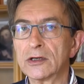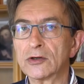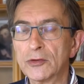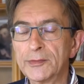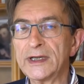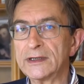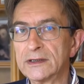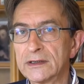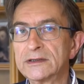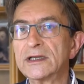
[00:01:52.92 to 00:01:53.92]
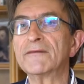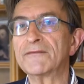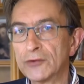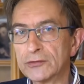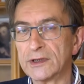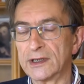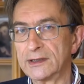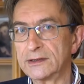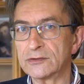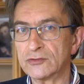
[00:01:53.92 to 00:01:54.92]
come si affronta la
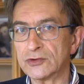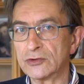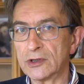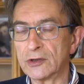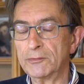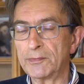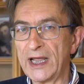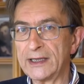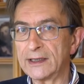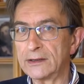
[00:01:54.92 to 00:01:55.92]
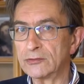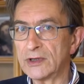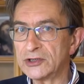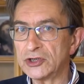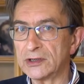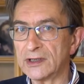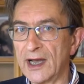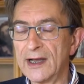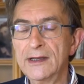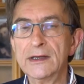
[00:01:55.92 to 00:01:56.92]
discussione completa di una
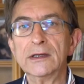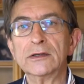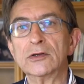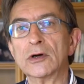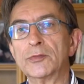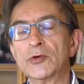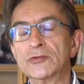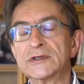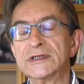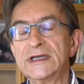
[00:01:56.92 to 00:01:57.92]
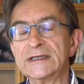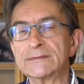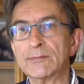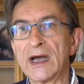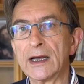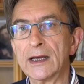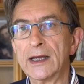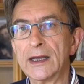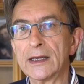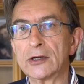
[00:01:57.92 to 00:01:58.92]
città dopo un sisma,
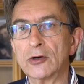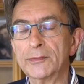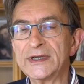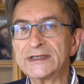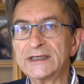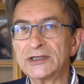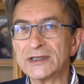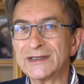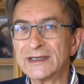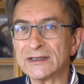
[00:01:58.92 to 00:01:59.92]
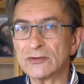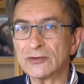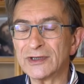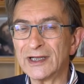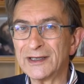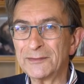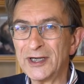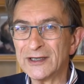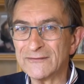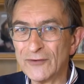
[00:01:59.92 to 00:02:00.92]
eh, come si gestiscono
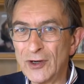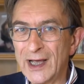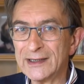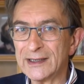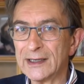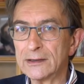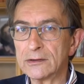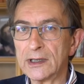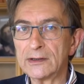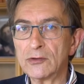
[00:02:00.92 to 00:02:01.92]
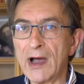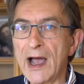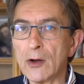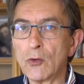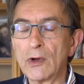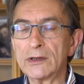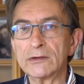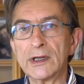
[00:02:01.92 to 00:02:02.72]
80.000 sfollati che non hanno acqua, non